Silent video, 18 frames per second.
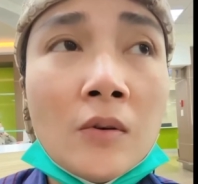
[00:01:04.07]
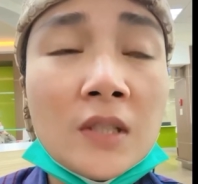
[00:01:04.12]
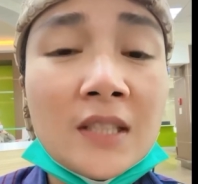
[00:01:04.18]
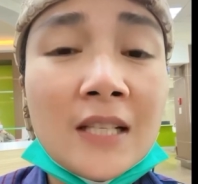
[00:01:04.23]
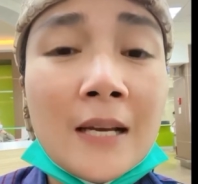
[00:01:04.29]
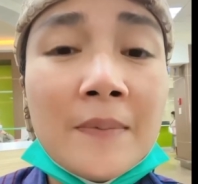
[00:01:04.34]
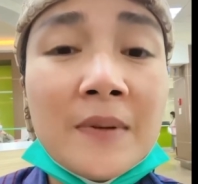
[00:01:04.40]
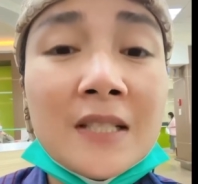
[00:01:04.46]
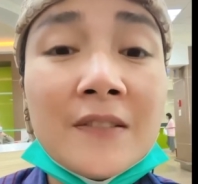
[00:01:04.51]
ใจ
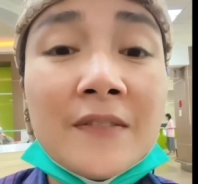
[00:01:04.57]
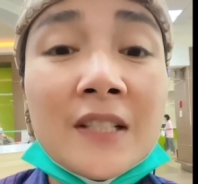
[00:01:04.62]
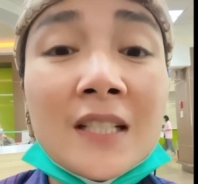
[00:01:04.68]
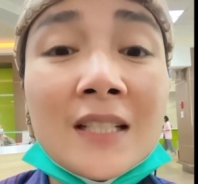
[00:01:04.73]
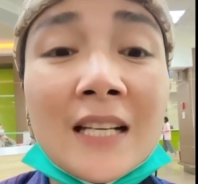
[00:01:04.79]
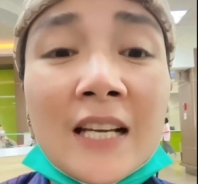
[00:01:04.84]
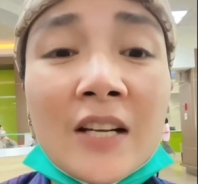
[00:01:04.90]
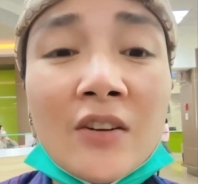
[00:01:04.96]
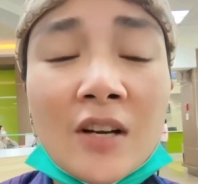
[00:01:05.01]
คนสิว่ายัง
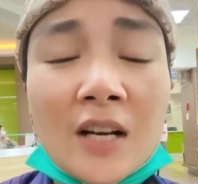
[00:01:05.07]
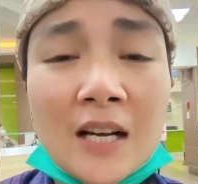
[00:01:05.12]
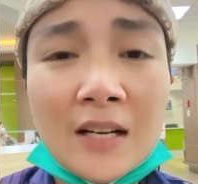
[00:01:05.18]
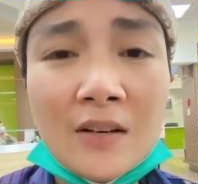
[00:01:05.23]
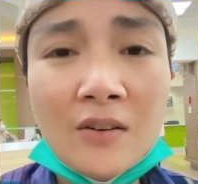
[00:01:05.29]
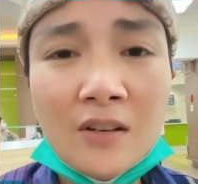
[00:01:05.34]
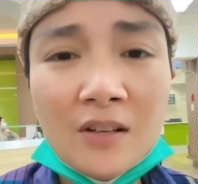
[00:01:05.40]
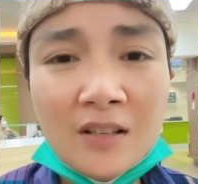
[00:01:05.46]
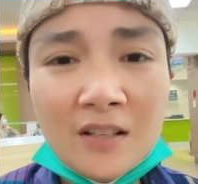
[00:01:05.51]
ไดเนาะค่ะ
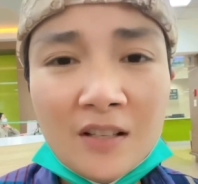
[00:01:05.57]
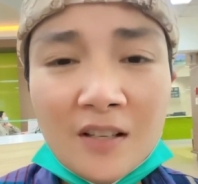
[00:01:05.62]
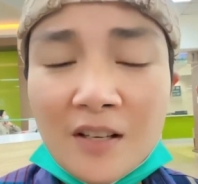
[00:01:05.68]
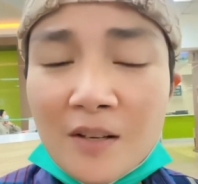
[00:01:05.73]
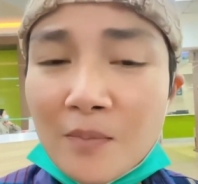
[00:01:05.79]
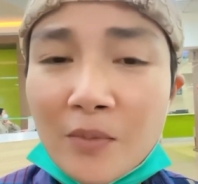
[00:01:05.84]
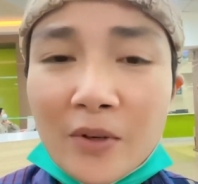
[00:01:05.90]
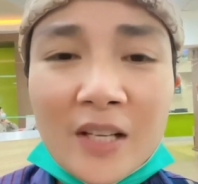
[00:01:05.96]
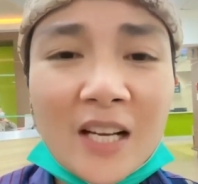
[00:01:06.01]
เนาะ
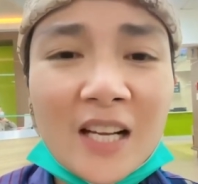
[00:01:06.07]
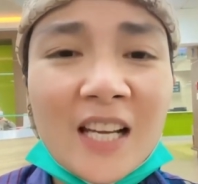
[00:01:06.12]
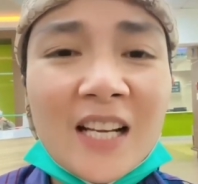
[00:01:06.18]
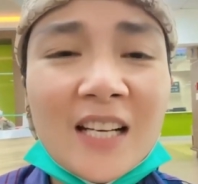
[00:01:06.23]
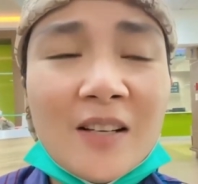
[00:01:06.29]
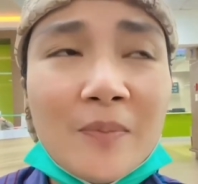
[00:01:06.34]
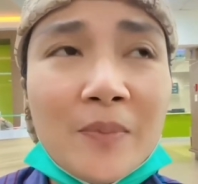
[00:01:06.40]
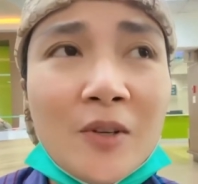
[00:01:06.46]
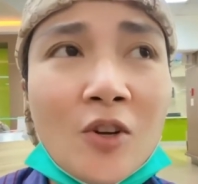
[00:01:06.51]
ว่อยากแอด
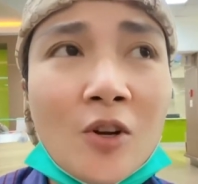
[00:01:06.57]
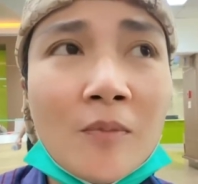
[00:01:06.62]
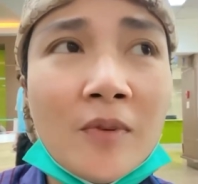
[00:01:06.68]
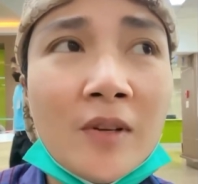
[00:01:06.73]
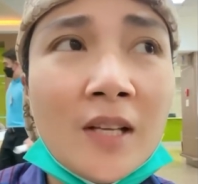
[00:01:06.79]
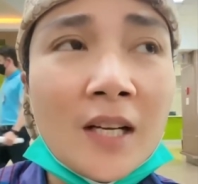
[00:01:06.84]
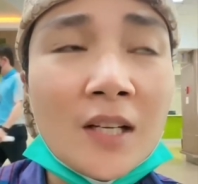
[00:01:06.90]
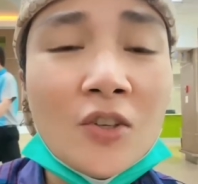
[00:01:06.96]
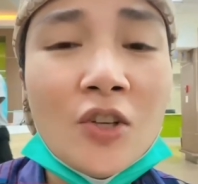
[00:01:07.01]
แล้วพี่น้องว่
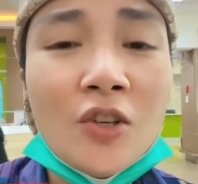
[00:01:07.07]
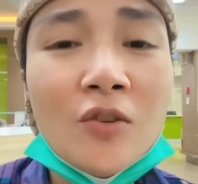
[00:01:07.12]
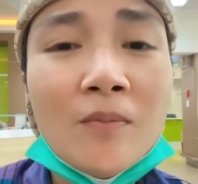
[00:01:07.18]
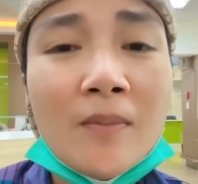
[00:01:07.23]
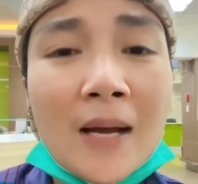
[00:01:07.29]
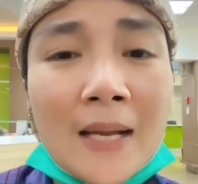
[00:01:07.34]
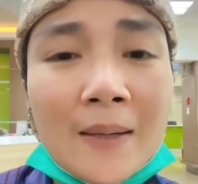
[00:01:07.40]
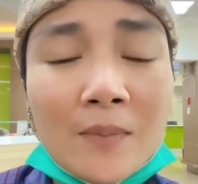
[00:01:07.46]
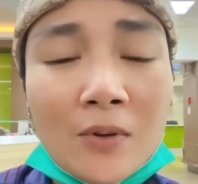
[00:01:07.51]
อยากนอนโรงพยา
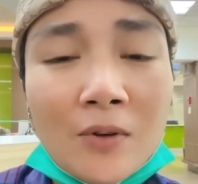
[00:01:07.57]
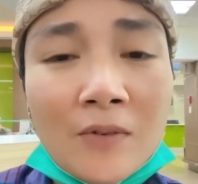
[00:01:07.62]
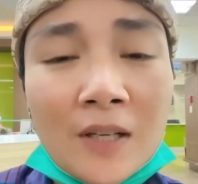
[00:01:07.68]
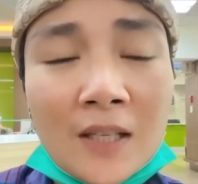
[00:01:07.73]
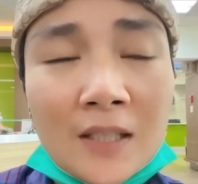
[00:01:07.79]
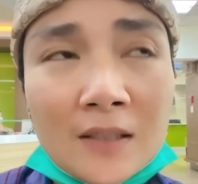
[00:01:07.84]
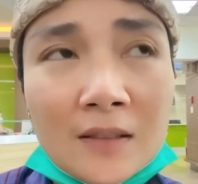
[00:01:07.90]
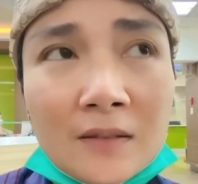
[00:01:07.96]
บาลเพราะว่า